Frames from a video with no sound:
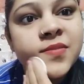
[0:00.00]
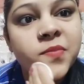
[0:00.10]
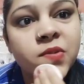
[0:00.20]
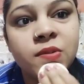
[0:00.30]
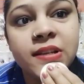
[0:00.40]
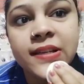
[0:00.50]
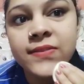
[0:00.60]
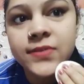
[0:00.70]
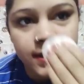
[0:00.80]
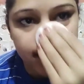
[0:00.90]
बिल्कुल
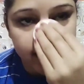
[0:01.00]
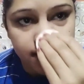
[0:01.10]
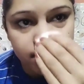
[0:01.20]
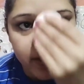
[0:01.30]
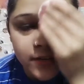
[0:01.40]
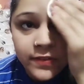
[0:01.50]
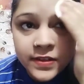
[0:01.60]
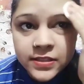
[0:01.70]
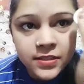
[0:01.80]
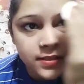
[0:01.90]
इवन है एकदम मेरे
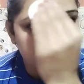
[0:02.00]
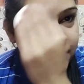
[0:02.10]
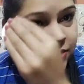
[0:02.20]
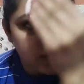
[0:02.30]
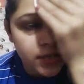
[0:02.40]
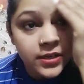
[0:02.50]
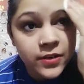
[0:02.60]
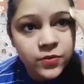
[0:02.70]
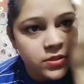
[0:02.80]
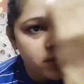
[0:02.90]
फेस का जो कलर
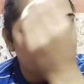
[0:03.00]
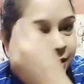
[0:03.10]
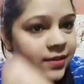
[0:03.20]
है उससे